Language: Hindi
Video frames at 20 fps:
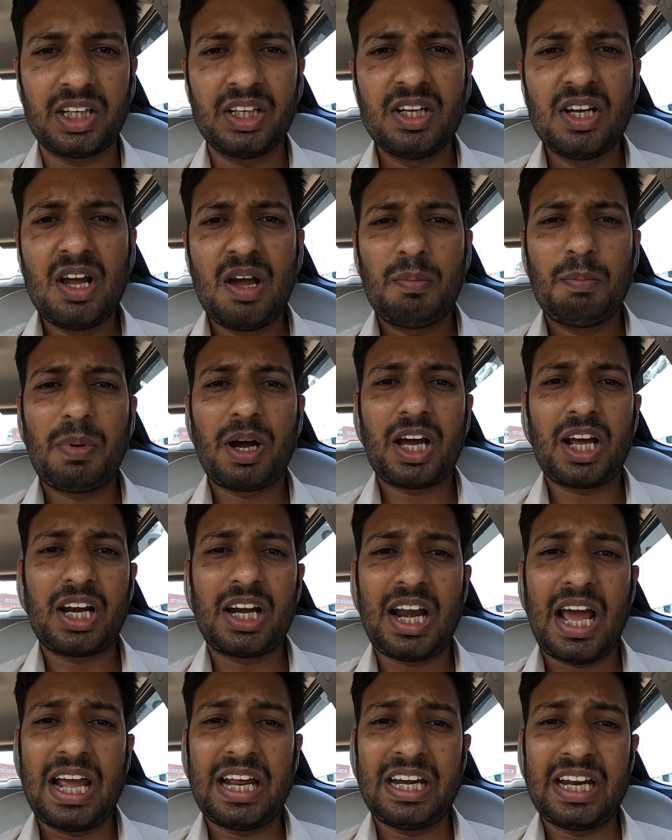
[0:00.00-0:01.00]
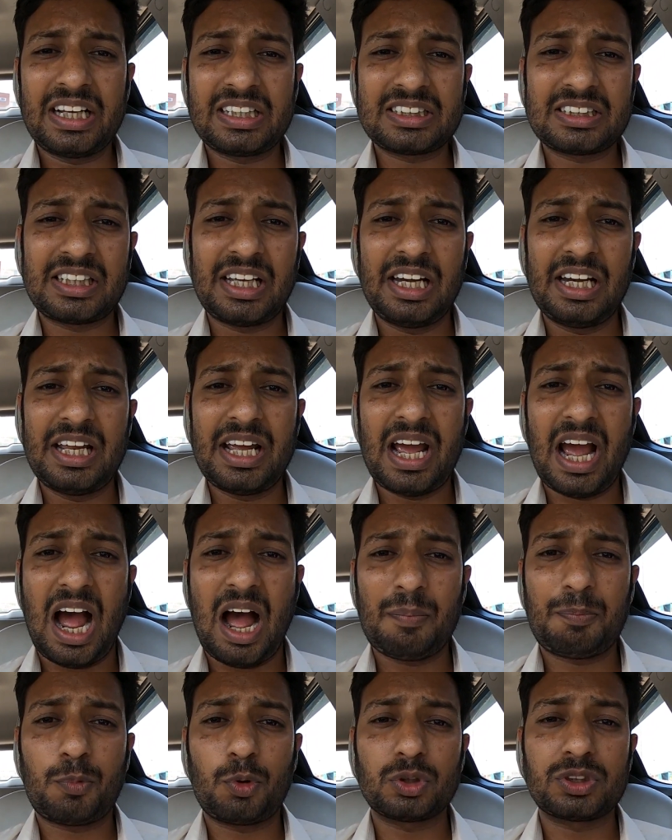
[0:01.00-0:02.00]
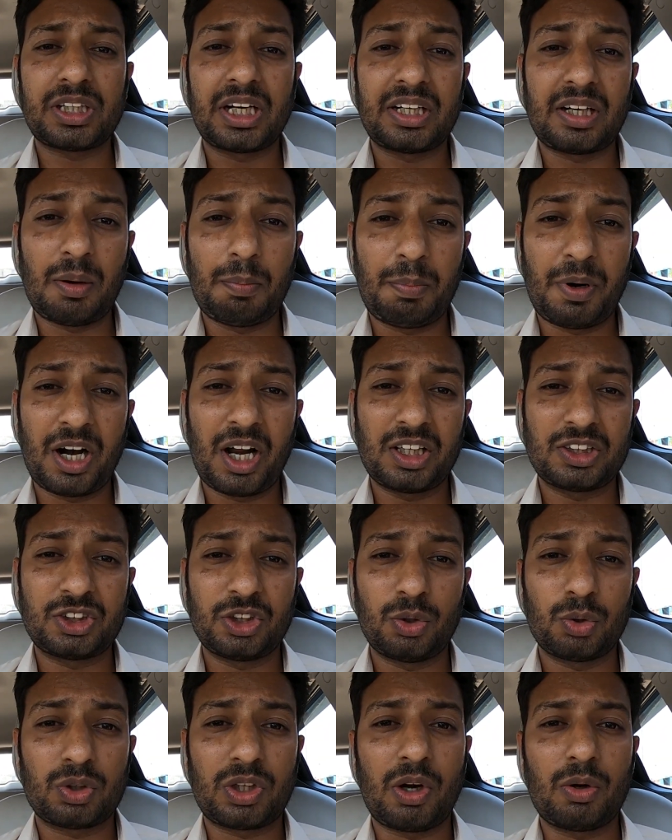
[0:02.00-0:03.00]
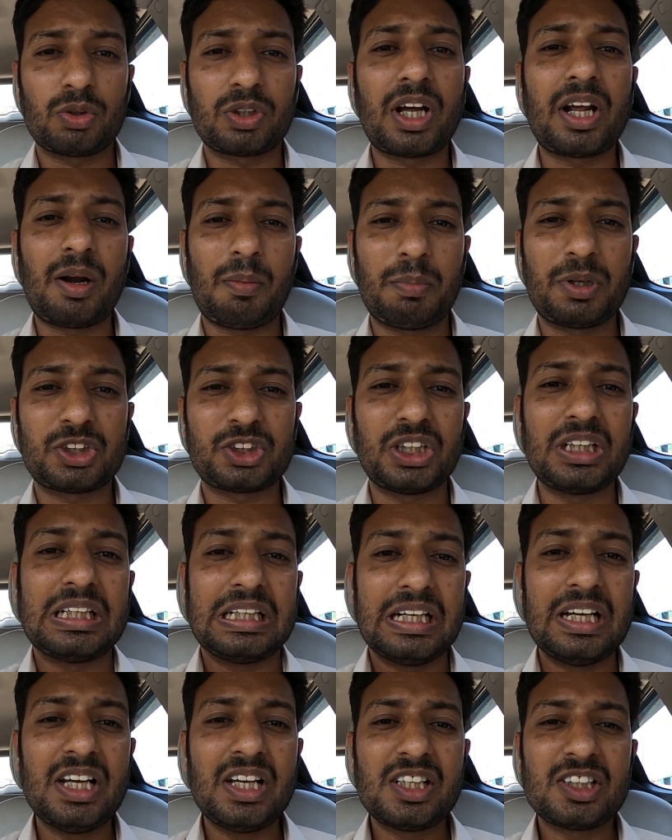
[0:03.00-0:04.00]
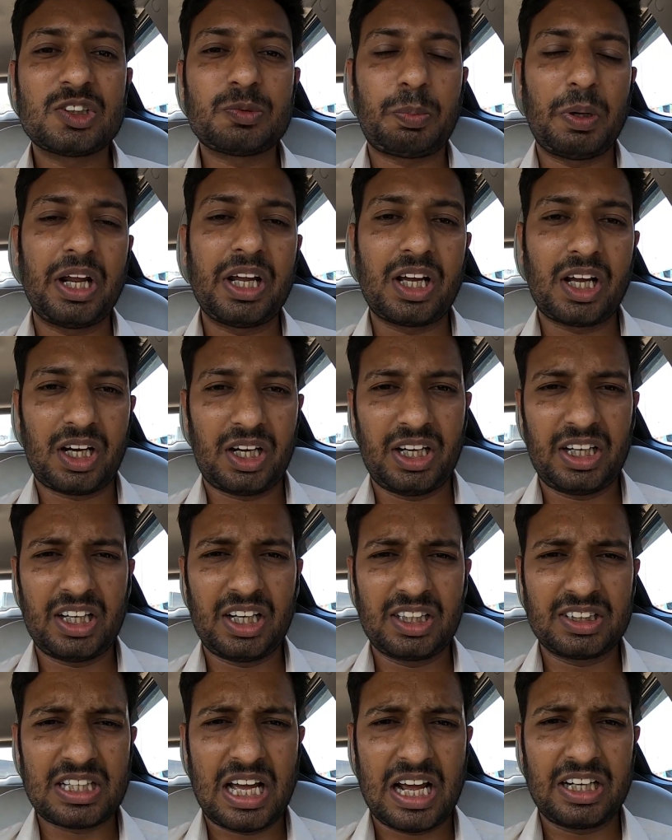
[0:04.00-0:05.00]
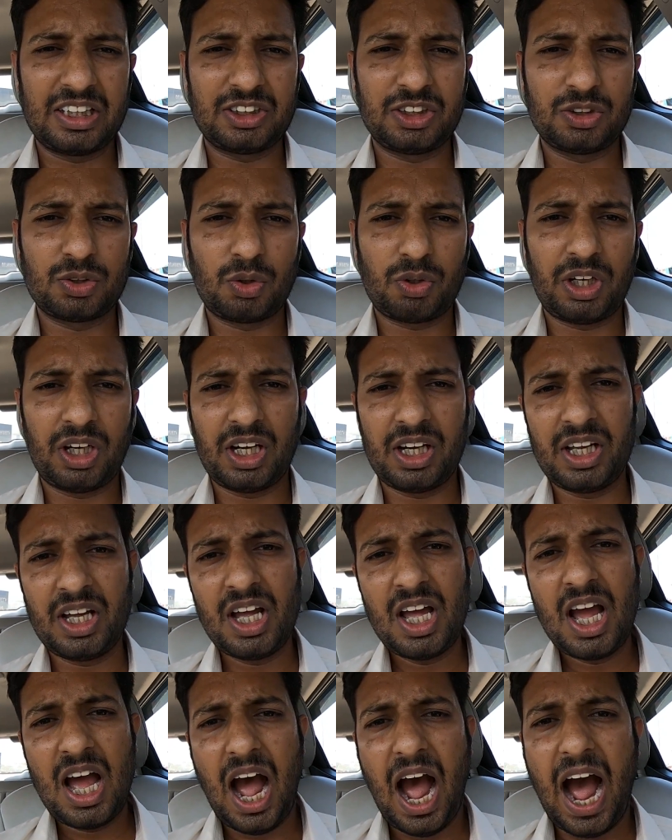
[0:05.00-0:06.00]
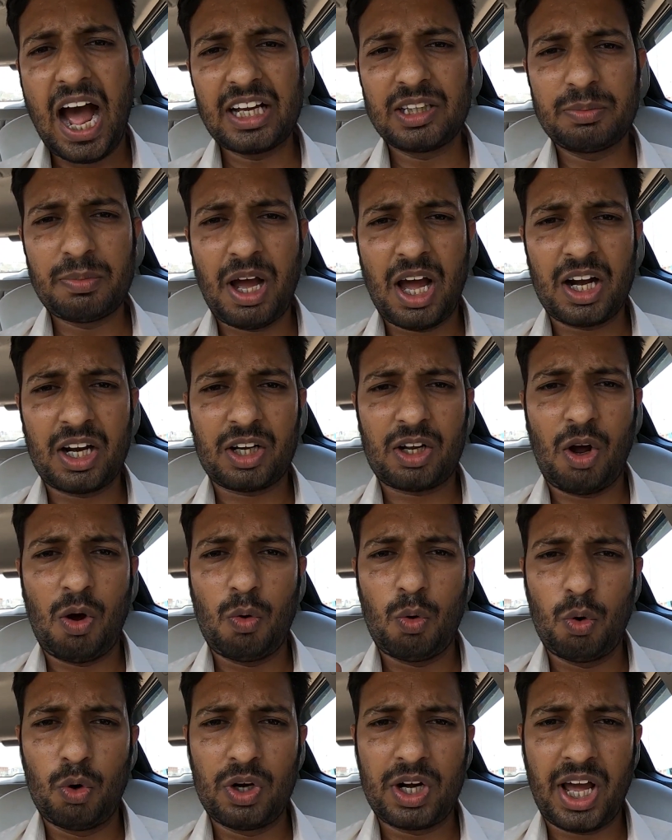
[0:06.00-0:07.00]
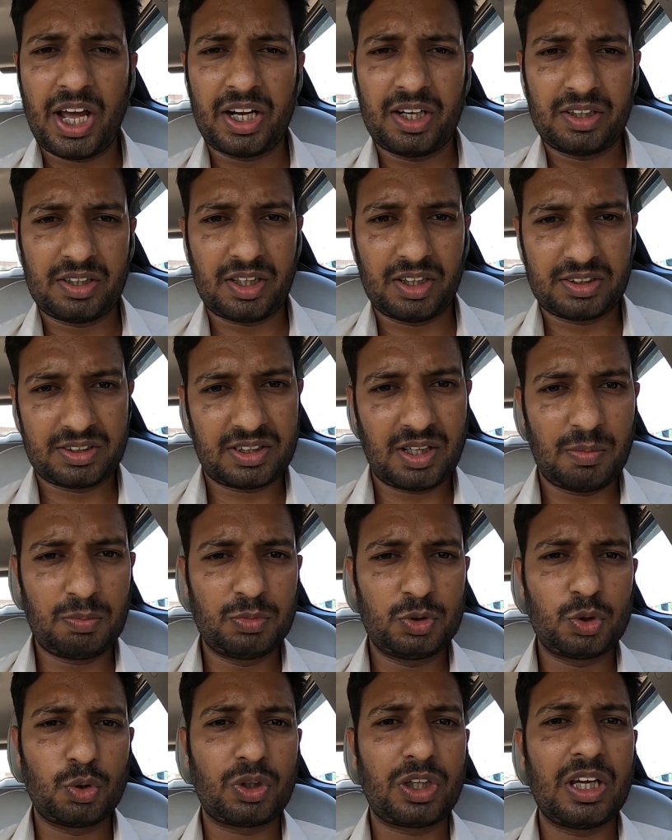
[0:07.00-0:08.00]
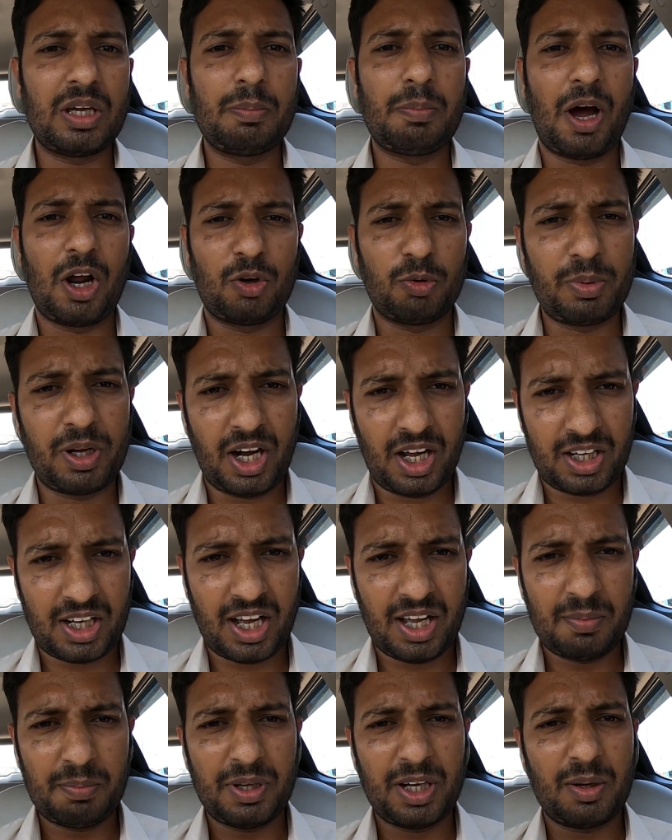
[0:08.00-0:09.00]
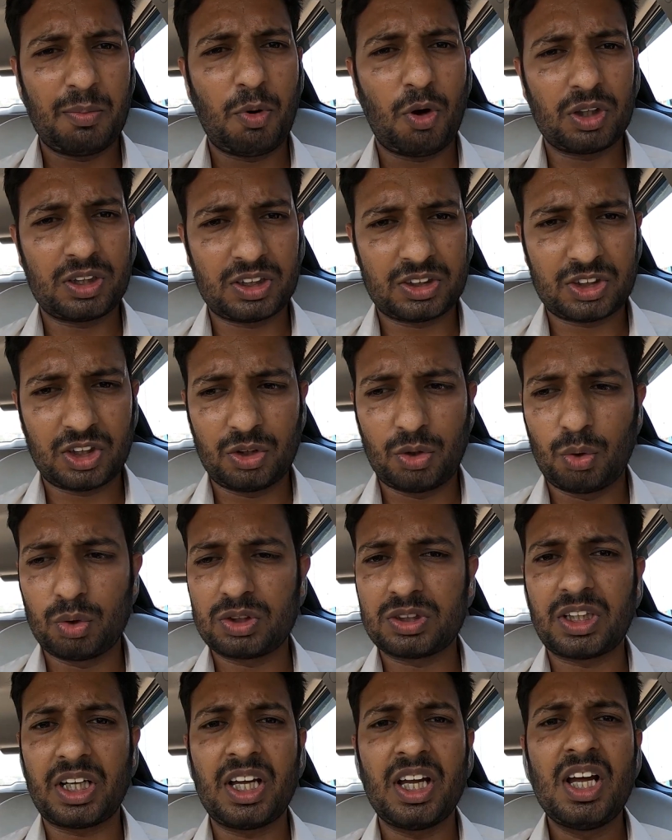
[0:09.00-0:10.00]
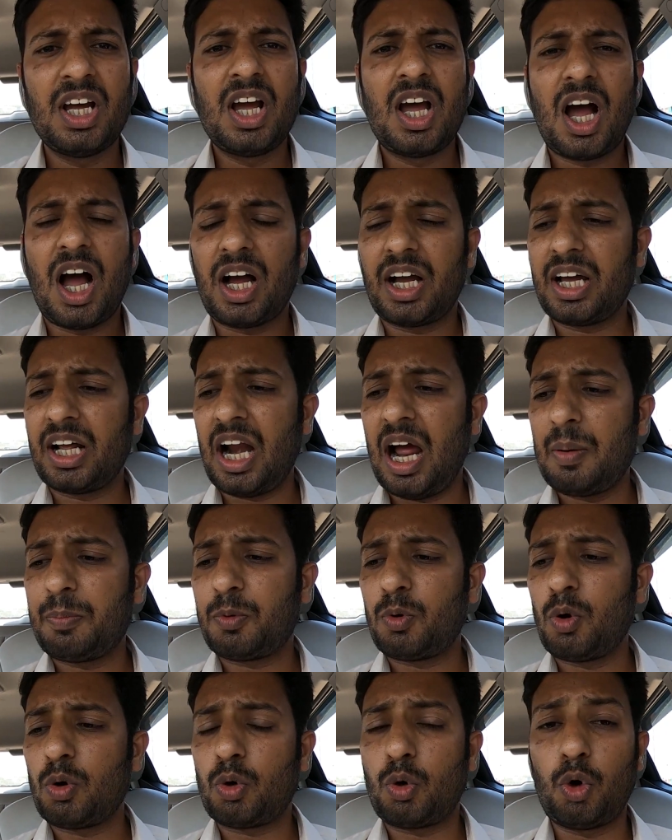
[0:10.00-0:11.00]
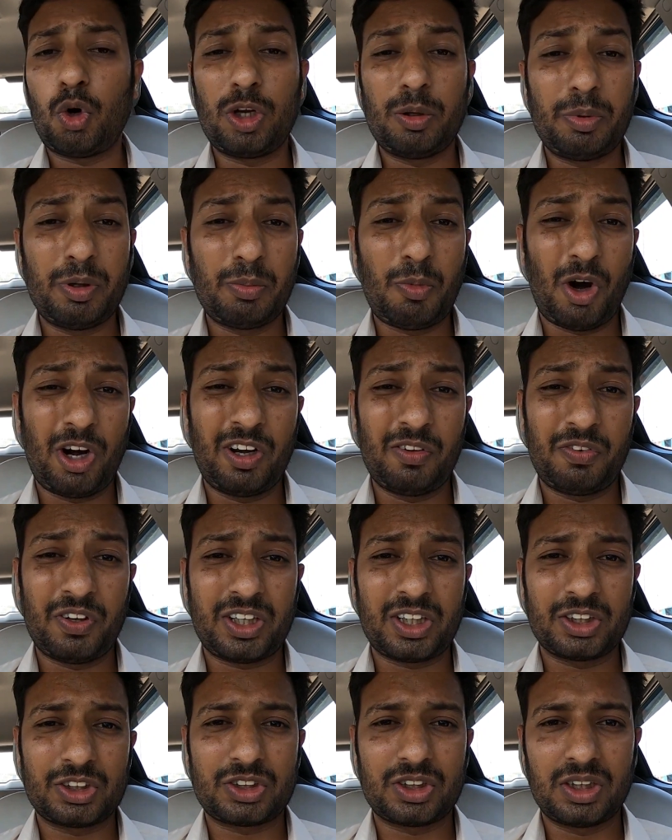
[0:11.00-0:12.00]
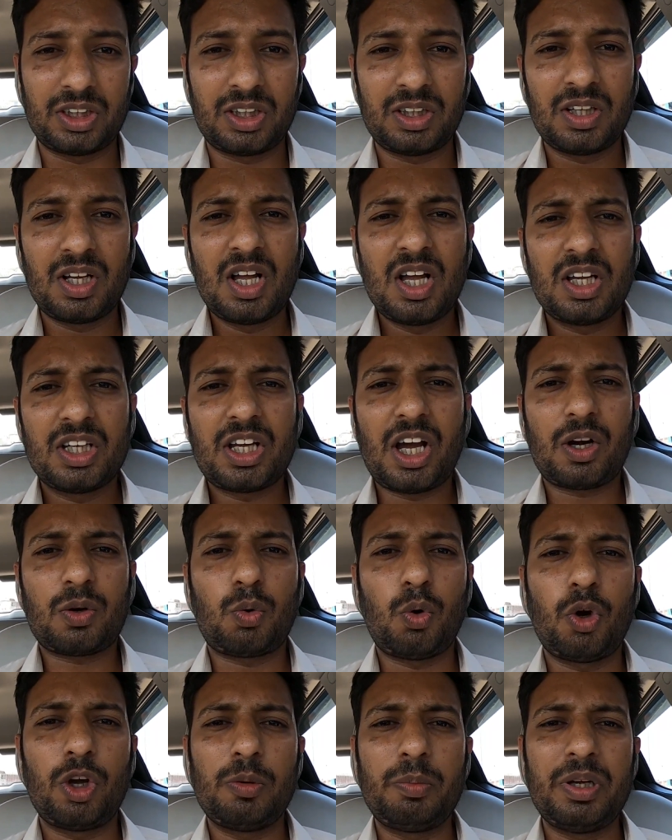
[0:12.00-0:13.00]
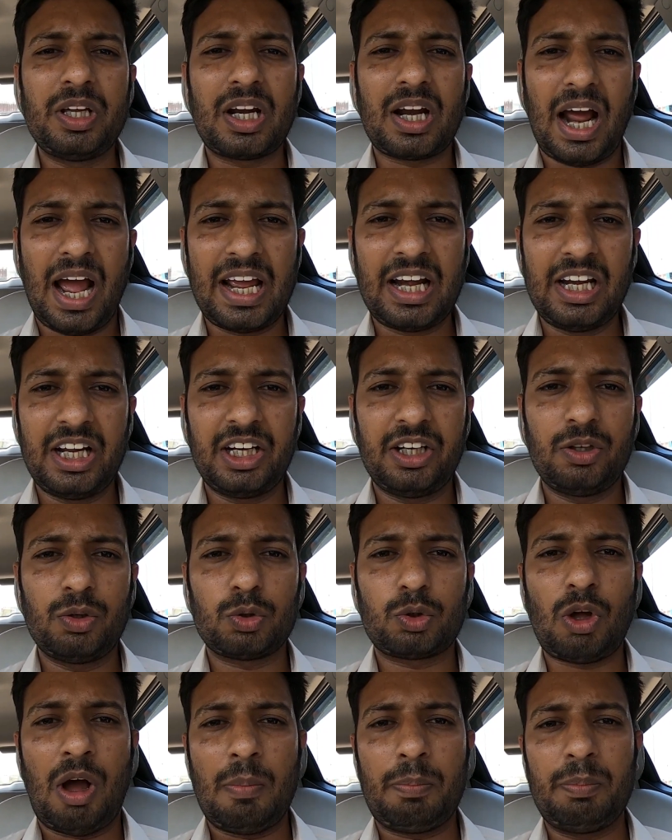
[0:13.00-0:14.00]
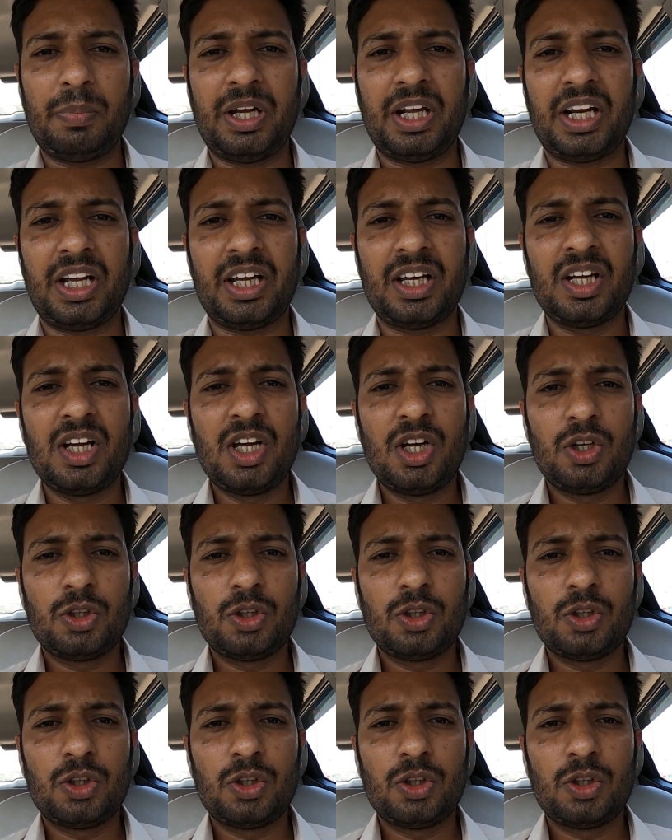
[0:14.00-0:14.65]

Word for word: है मगर लाइनेक्स के लिए आपको सेटअप बड़ा चाहिए होता है होता है ना मशीन स्प्रे करने के लिए सारी चीज़ों के लिए आज मैं आ रखा हूँ ओल्ड आयरन कस्टम जो कि भानु बना का है मेरे बहुत अच्छे दोस्त हैं अगर आपको कोई भी मॉडिफिकेशन या कोई भी राय लेनी हो तो आप मेरे